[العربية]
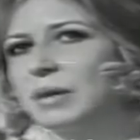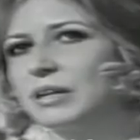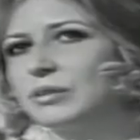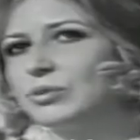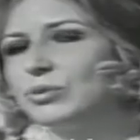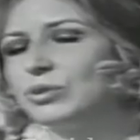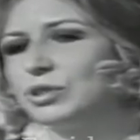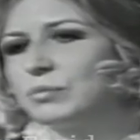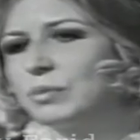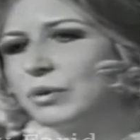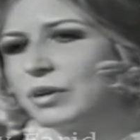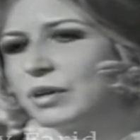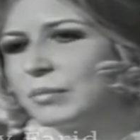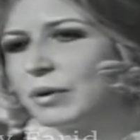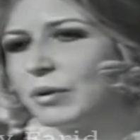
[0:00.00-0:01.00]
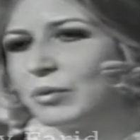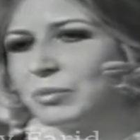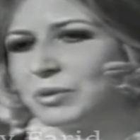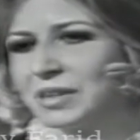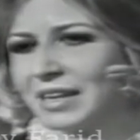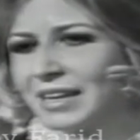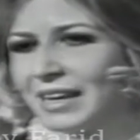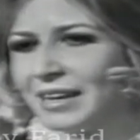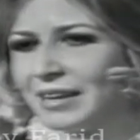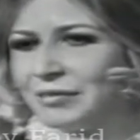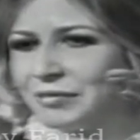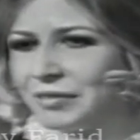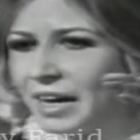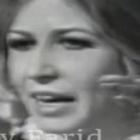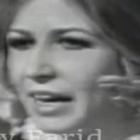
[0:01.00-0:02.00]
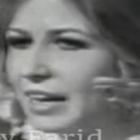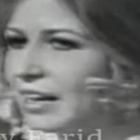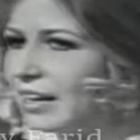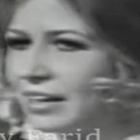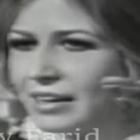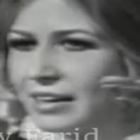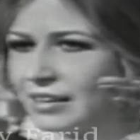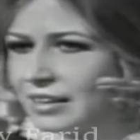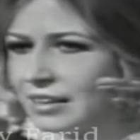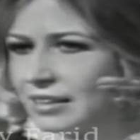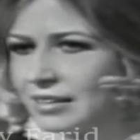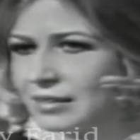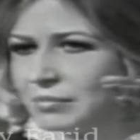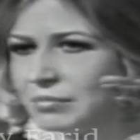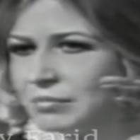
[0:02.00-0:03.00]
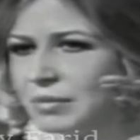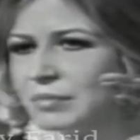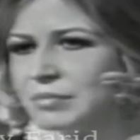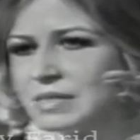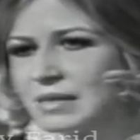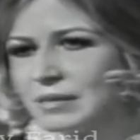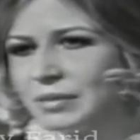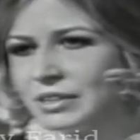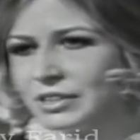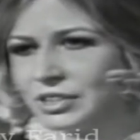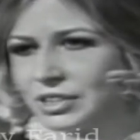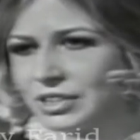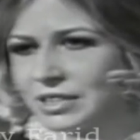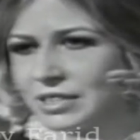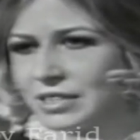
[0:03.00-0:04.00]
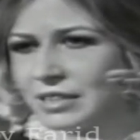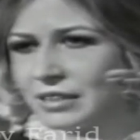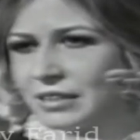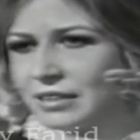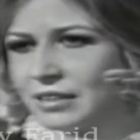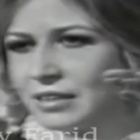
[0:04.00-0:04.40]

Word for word: ما عندوش موهبه والمتكلف ح... ما بيستمرش كتير